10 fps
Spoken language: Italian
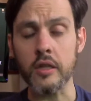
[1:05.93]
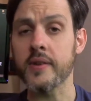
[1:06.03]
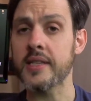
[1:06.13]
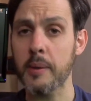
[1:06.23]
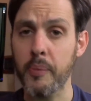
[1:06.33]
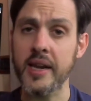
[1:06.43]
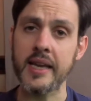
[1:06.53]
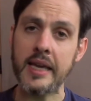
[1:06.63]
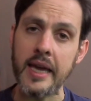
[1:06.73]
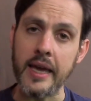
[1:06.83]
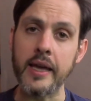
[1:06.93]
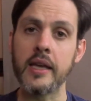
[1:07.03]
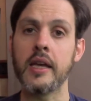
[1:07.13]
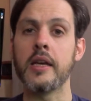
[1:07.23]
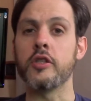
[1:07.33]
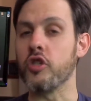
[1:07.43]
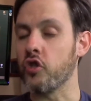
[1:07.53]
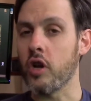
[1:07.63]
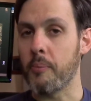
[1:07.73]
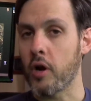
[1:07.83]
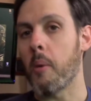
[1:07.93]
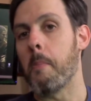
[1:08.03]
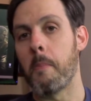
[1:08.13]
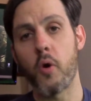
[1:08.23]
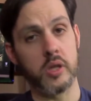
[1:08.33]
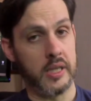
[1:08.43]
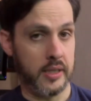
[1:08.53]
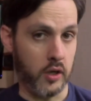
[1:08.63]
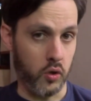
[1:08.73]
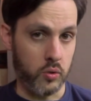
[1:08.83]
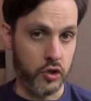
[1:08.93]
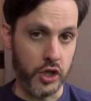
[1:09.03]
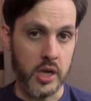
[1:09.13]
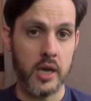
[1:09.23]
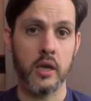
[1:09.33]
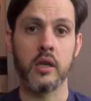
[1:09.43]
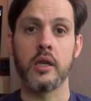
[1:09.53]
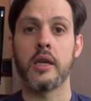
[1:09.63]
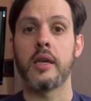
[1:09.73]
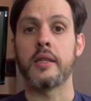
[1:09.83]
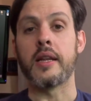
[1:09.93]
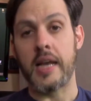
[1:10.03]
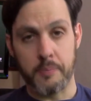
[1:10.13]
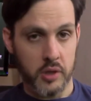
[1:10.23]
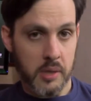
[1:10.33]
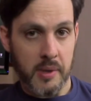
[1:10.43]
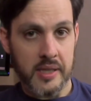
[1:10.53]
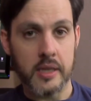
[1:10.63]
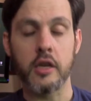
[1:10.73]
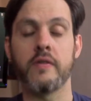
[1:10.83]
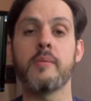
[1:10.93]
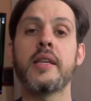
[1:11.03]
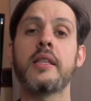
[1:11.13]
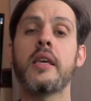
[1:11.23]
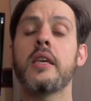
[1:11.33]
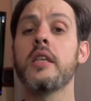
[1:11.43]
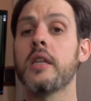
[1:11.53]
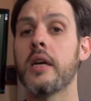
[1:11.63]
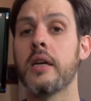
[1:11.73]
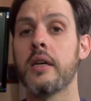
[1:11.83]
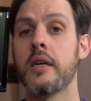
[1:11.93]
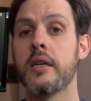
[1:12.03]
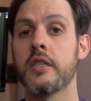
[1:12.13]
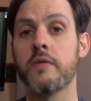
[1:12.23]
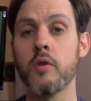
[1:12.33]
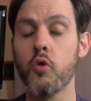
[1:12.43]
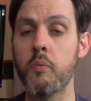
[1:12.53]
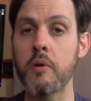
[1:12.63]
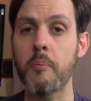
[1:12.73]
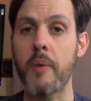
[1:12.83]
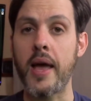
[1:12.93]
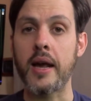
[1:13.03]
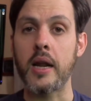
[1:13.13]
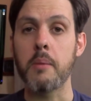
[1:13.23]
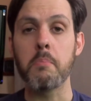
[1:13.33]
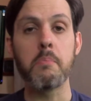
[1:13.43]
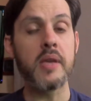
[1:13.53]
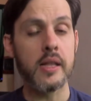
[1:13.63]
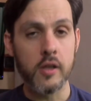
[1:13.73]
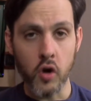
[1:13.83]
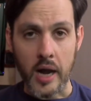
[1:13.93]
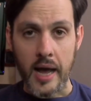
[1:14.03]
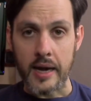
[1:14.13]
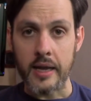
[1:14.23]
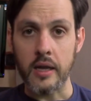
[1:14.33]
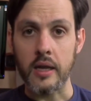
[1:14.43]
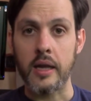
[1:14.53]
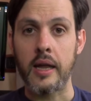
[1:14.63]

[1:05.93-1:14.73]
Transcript: Dovete sapere che ci sono però molte tecnologie, nel campo delle batterie ovviamente, in sviluppo per migliorare